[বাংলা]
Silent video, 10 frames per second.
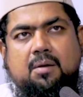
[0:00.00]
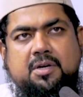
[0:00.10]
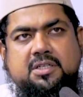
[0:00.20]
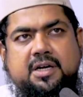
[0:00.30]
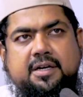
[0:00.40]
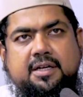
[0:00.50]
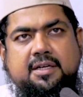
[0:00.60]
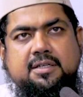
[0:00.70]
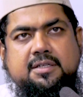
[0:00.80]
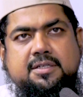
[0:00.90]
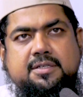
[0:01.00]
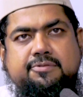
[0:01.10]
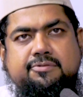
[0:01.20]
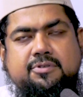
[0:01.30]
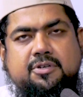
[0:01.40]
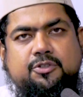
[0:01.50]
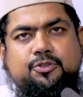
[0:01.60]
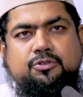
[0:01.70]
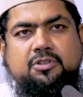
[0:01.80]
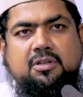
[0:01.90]
আমরা জানি যে
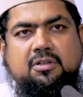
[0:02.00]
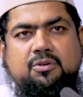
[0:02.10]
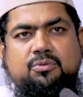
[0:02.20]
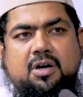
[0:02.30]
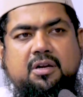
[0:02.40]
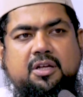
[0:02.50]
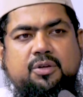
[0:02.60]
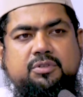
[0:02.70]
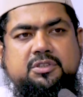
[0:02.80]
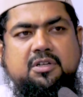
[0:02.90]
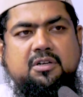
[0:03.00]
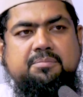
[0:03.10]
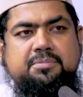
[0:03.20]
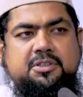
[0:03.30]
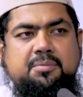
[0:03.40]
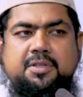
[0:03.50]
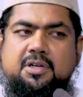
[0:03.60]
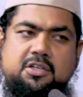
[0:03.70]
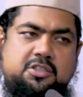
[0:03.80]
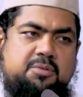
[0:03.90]
রসুল সাল আলী ওয়াসাল্লাম পৃথিবীতে
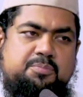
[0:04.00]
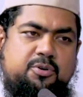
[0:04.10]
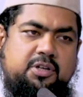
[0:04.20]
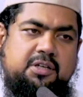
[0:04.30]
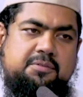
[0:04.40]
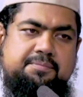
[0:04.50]
আসার পরে